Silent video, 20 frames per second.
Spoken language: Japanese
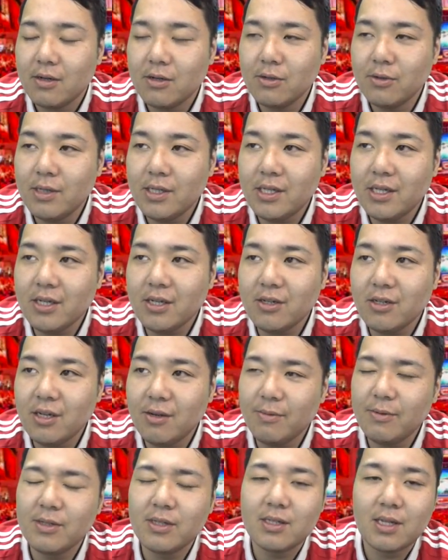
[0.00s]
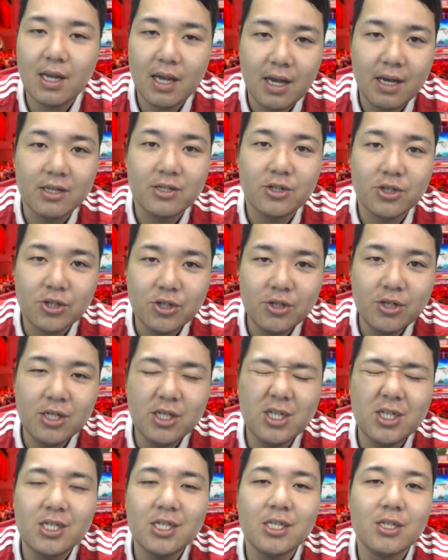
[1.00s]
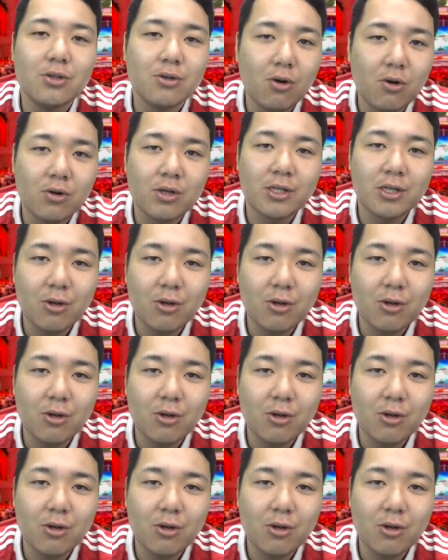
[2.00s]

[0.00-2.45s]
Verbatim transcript: ウイニングイレブンって11人を1